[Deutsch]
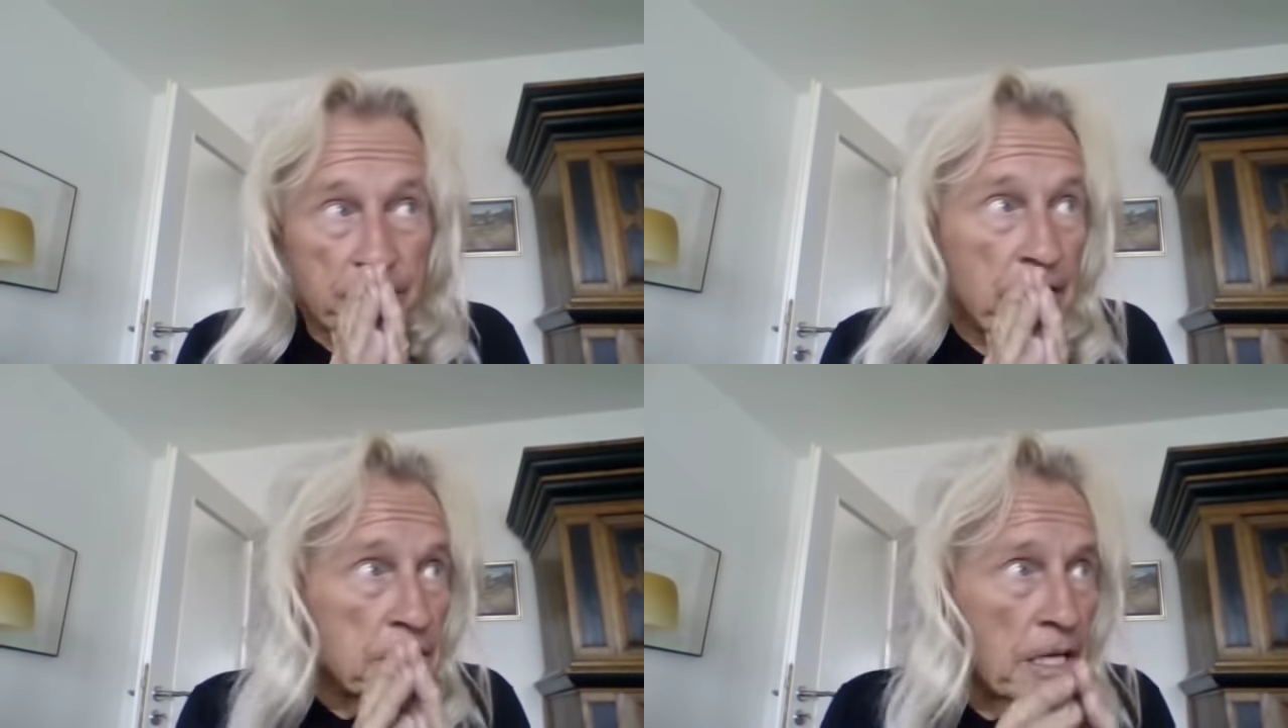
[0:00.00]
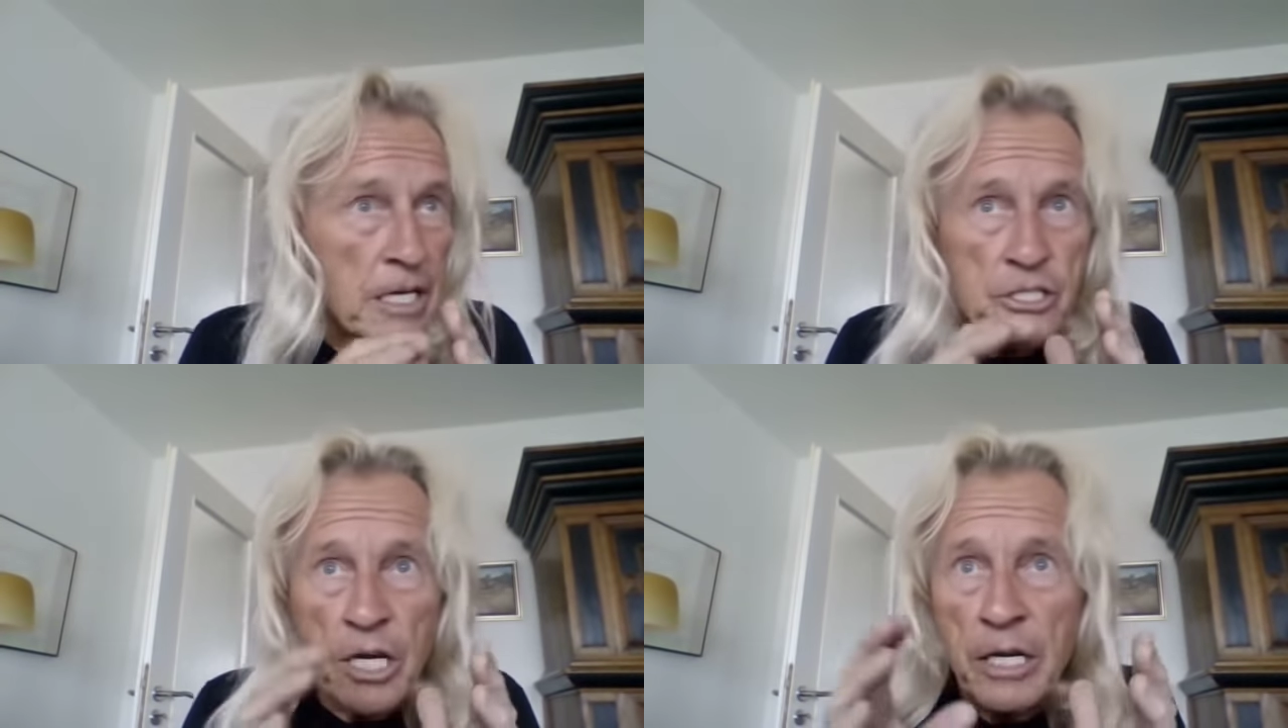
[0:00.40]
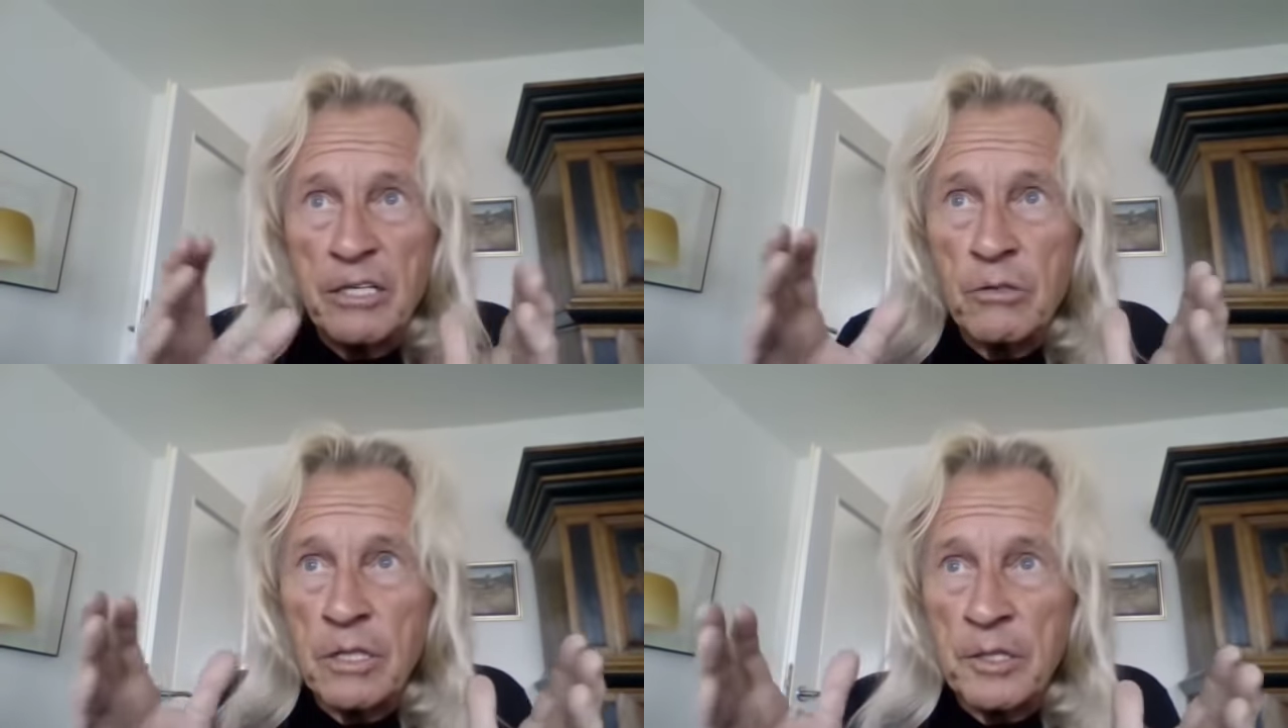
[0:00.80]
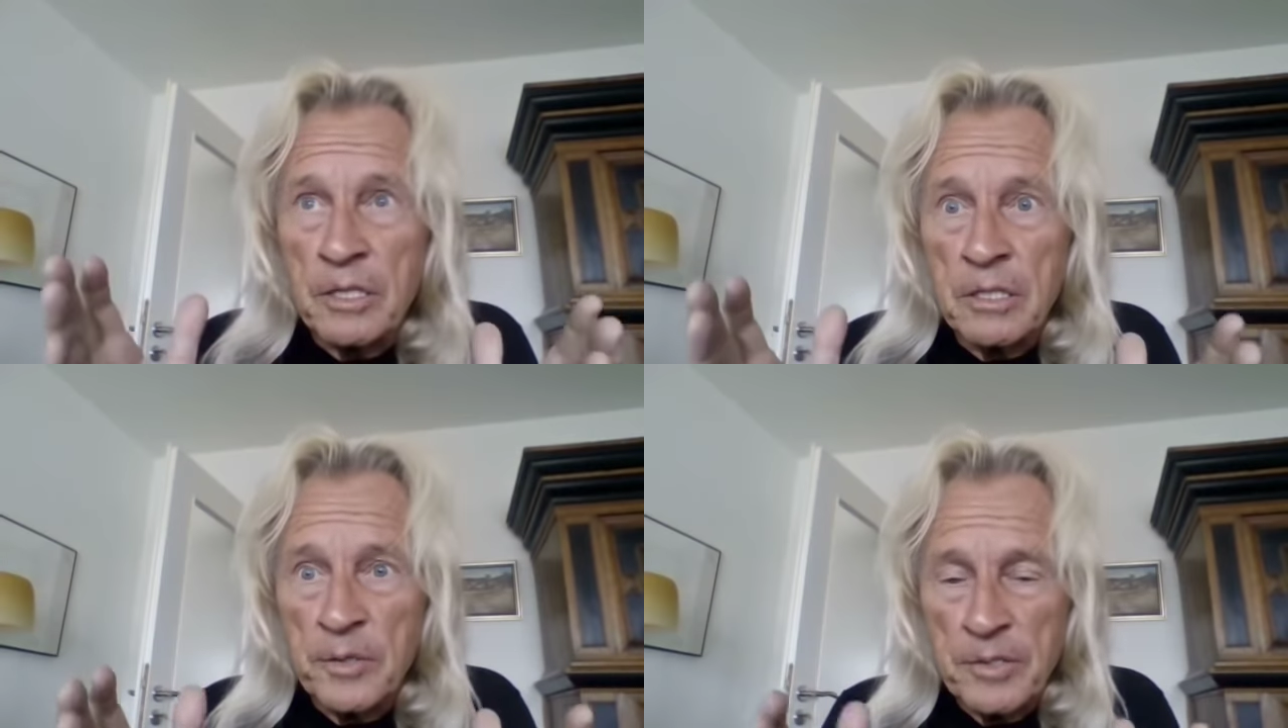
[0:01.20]
die Welt der
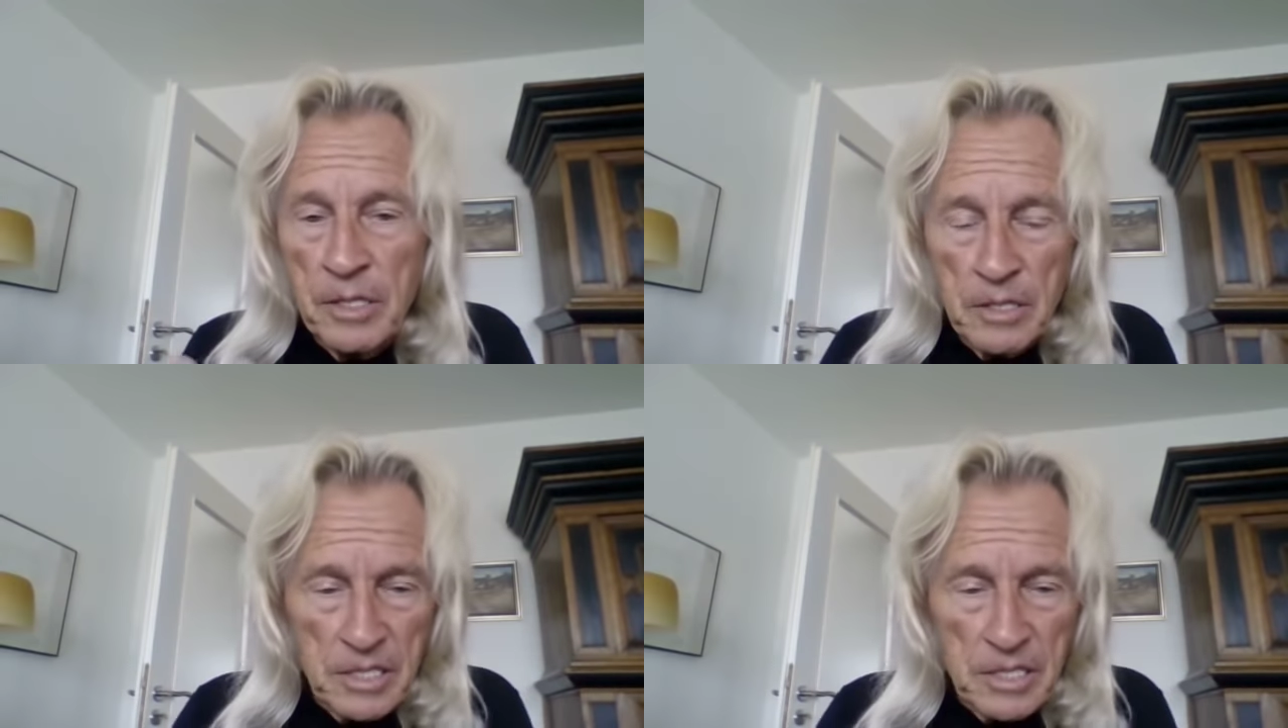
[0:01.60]
Erscheinungen,